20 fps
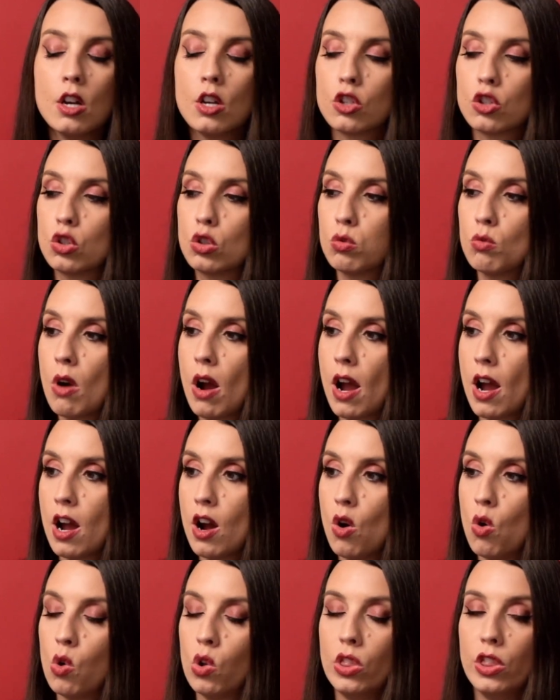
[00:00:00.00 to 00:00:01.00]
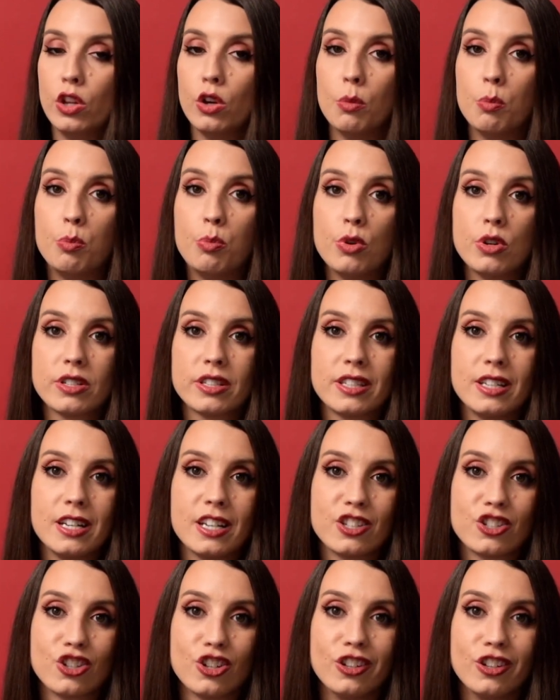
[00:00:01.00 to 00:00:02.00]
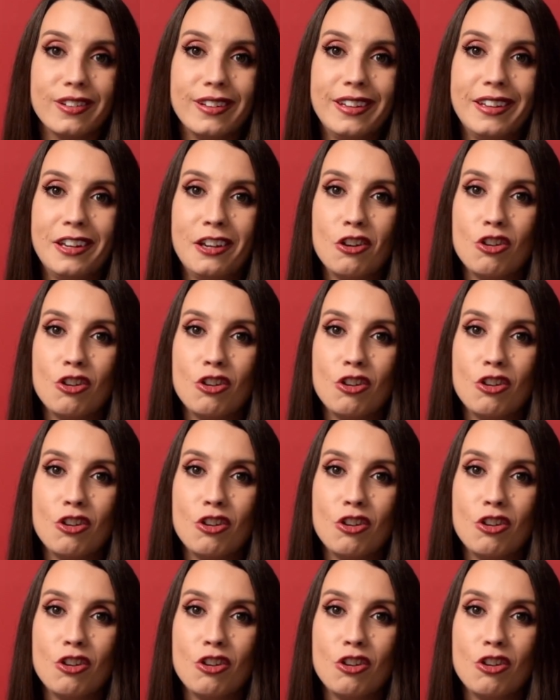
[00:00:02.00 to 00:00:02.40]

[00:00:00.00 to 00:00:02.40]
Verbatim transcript: soit on n'a pas sélectionné